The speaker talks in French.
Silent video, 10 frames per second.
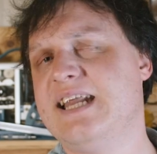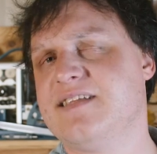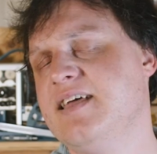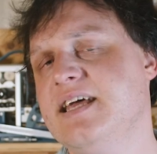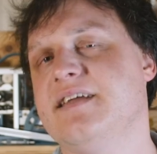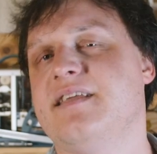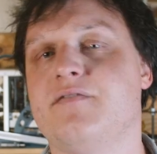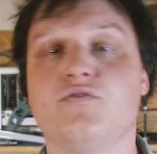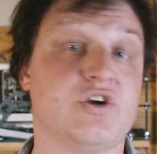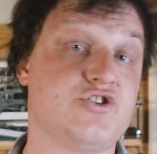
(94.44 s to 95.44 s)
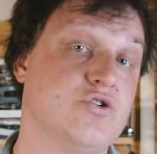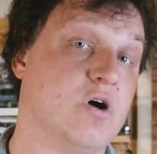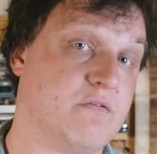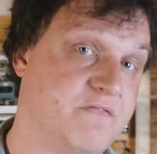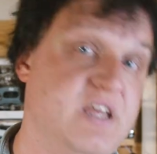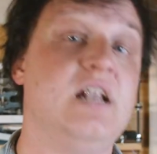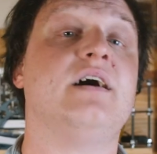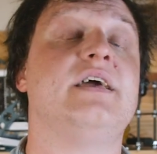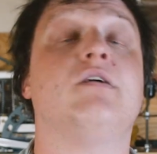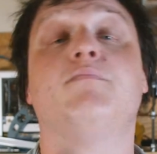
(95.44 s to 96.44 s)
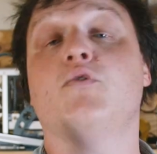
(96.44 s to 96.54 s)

l'électrique est avantageux en ville et en